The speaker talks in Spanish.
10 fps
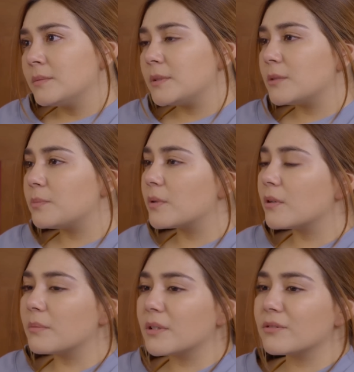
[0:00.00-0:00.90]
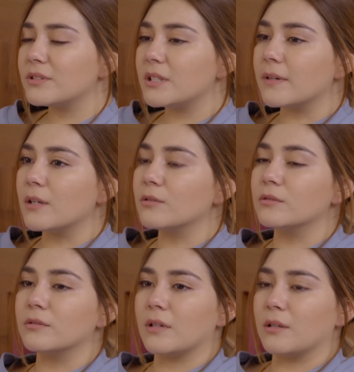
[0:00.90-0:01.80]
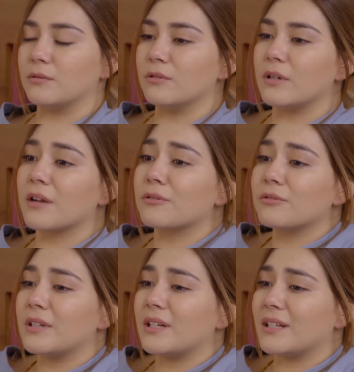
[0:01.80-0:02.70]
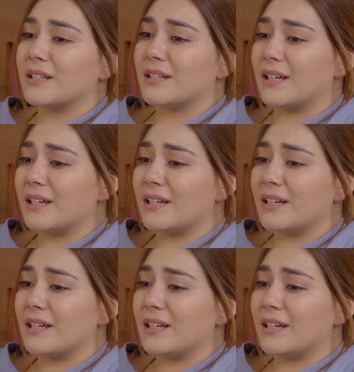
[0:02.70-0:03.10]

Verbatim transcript: Pero por lo menos llévalo a un lugar donde